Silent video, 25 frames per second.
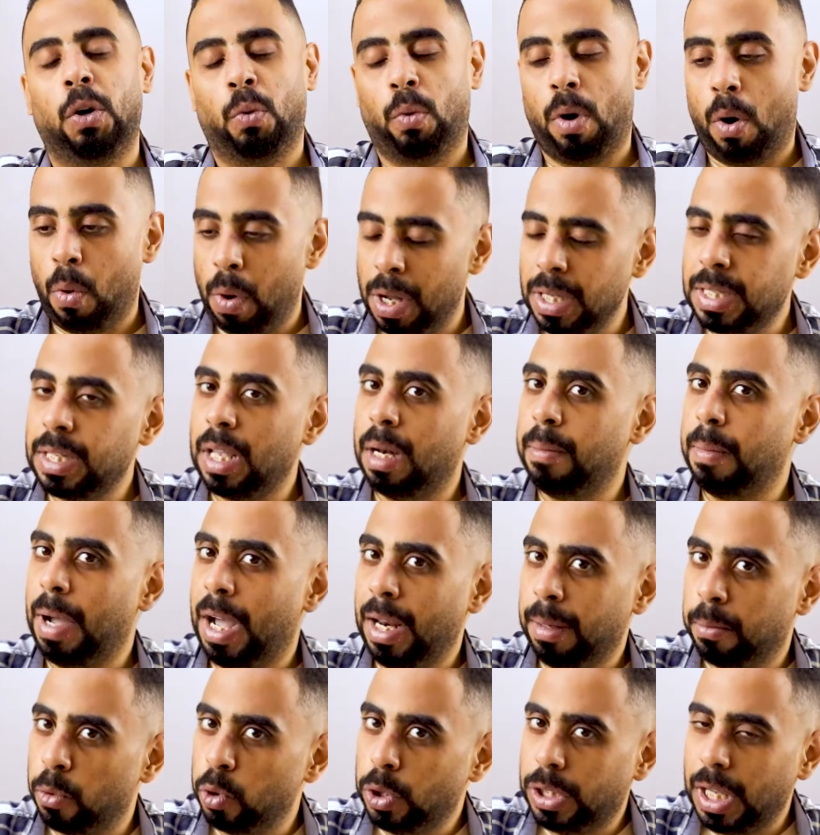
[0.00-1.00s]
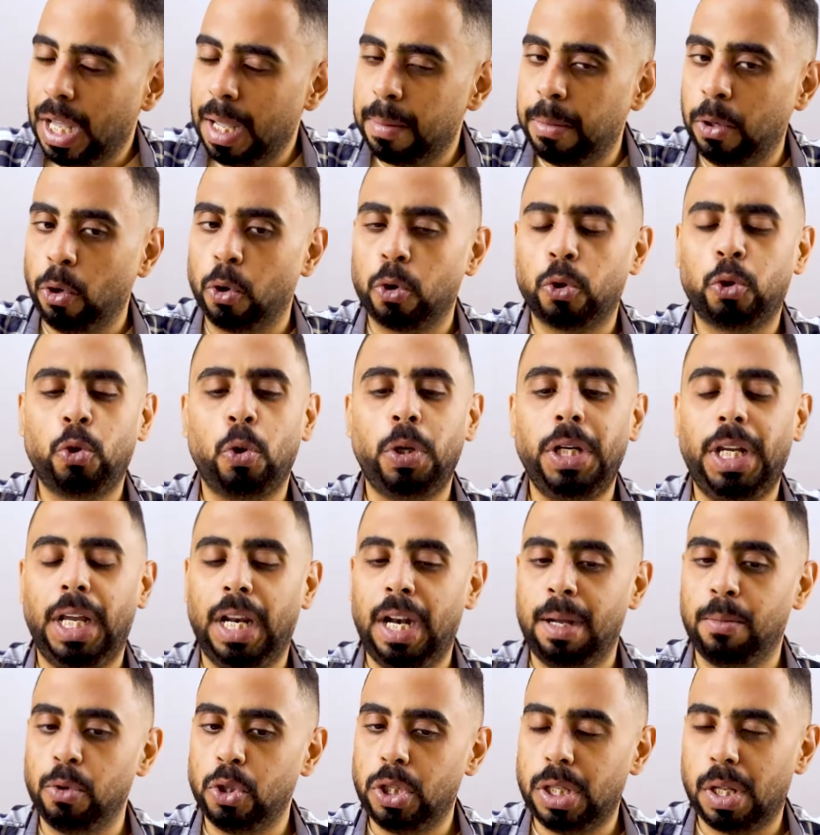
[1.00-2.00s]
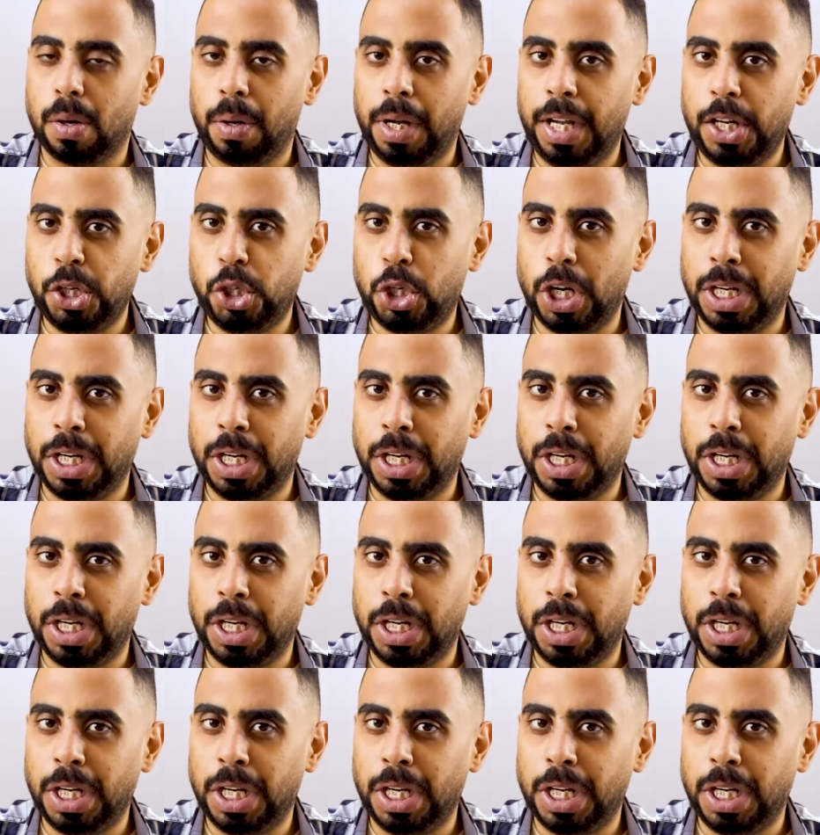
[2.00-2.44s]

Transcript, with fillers: ووصل مع المنتخب الاردني الى مستويات